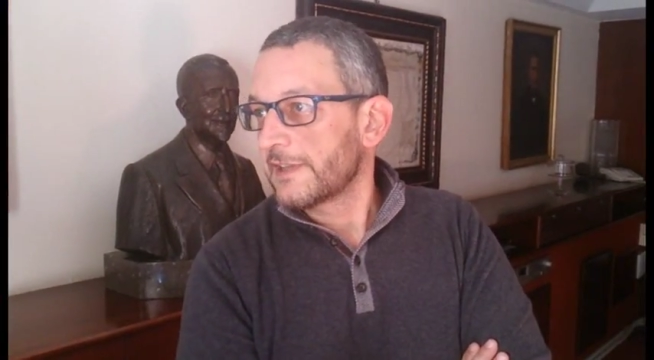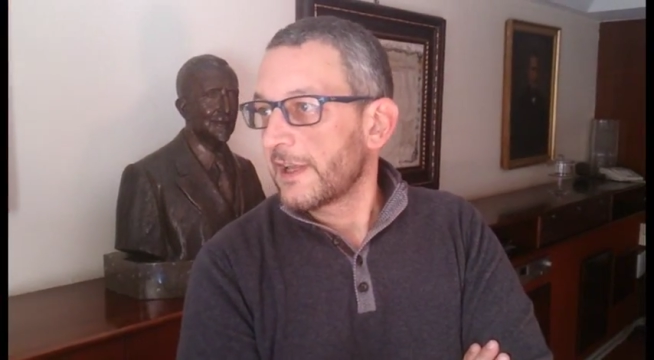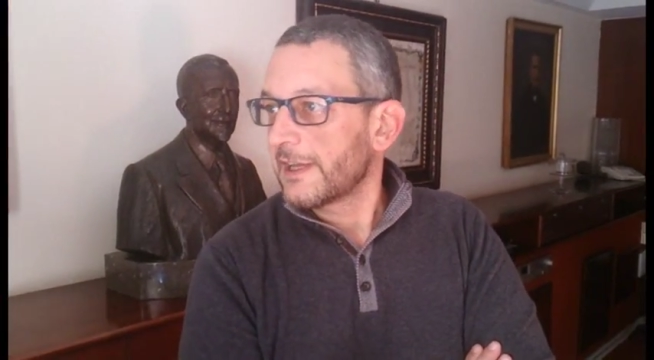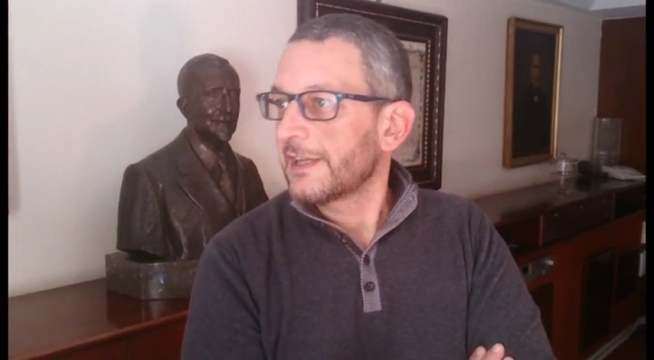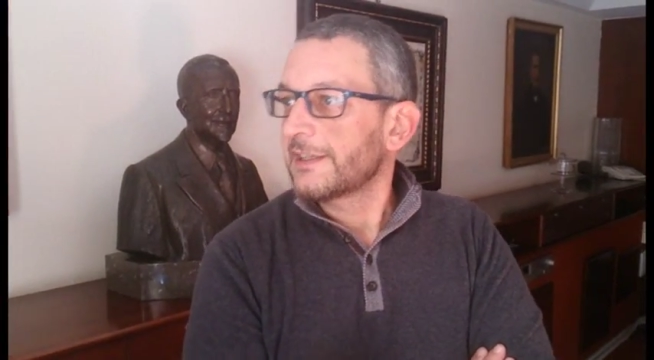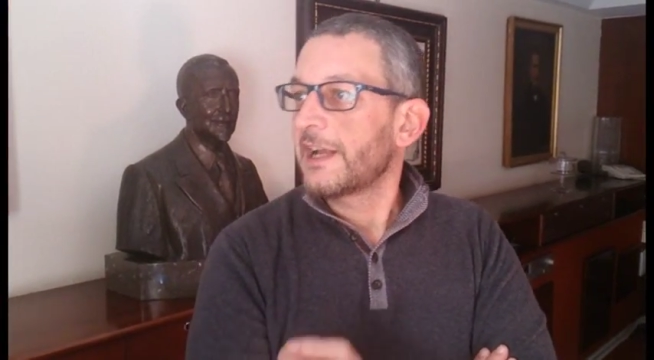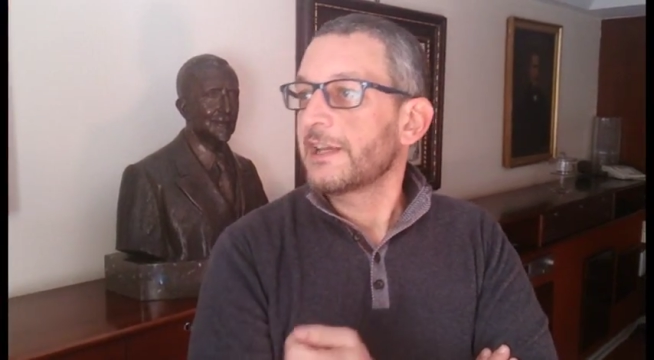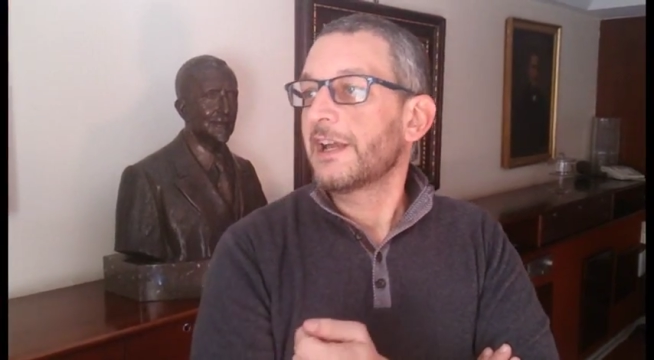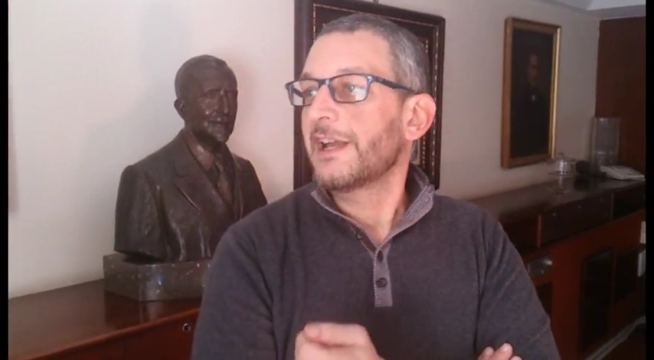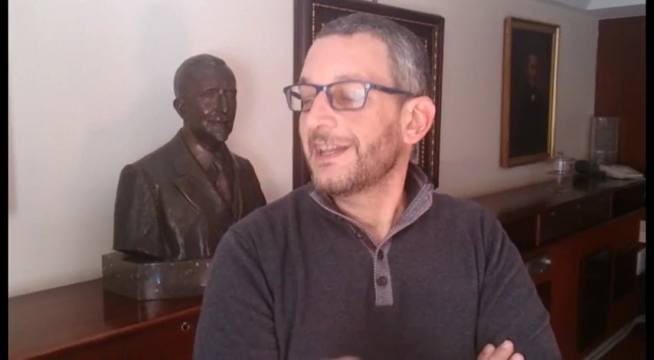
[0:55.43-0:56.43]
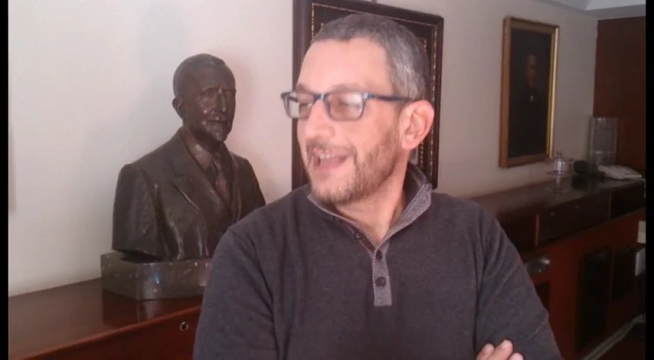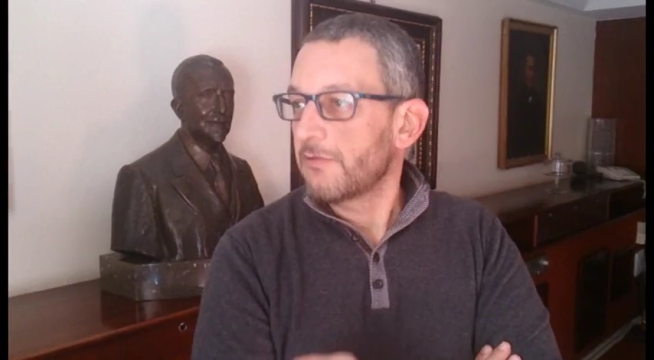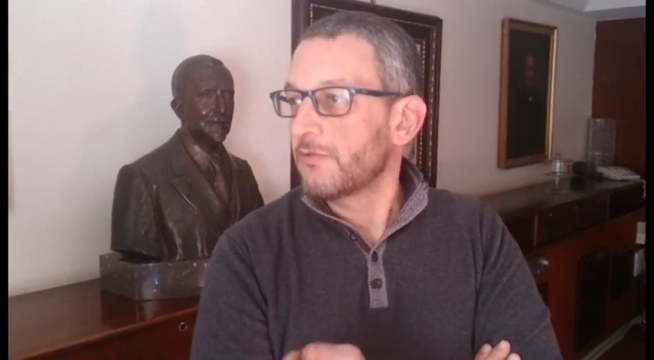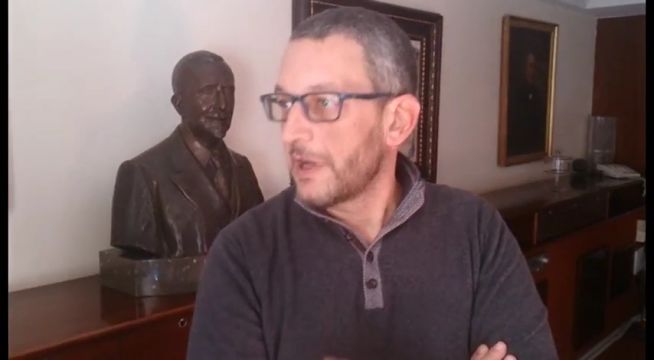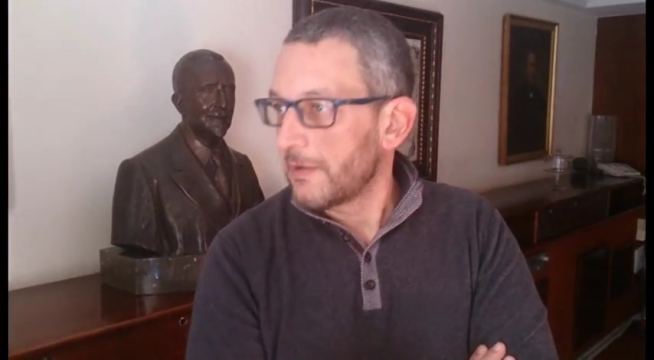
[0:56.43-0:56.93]
di Catania ed è
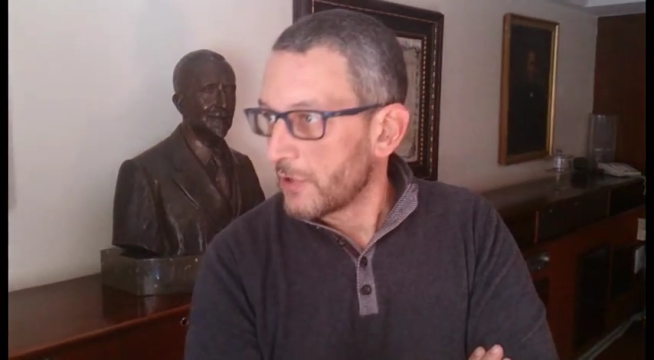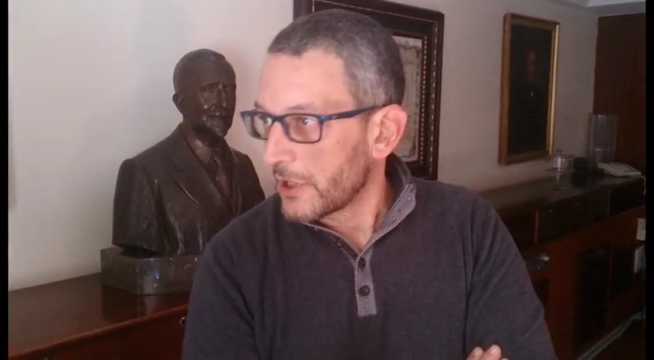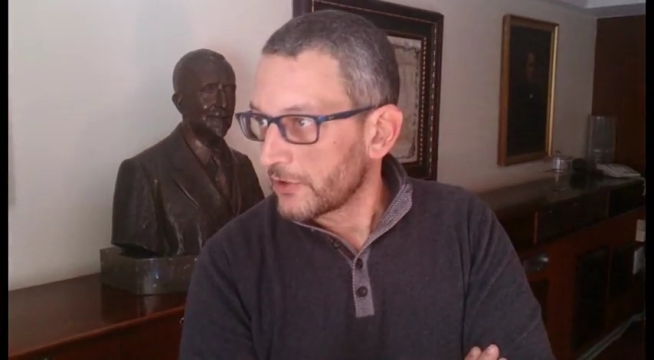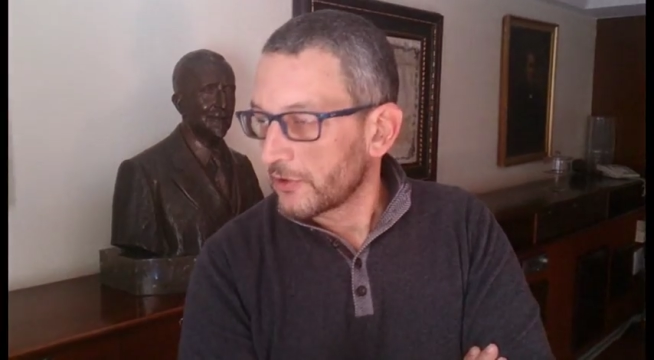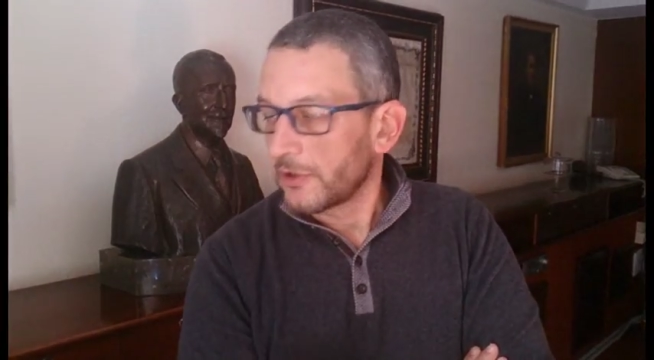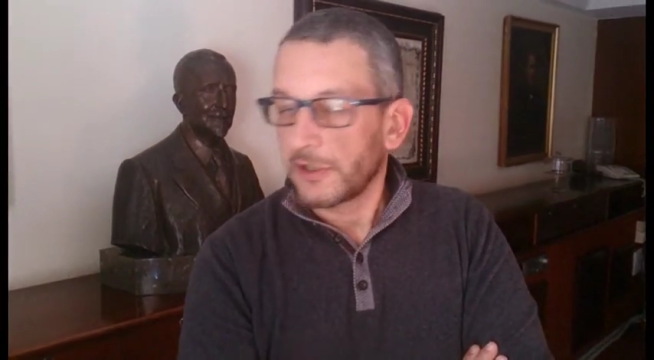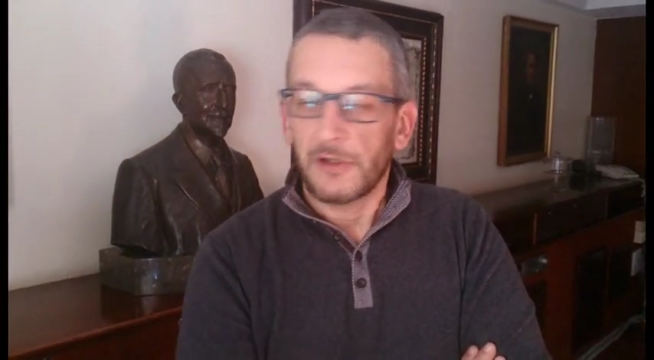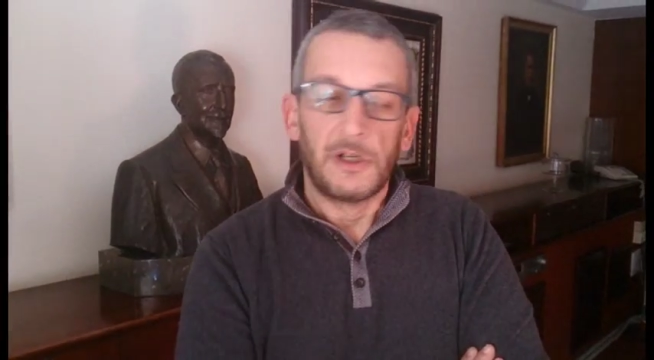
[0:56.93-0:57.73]
un laboratorio.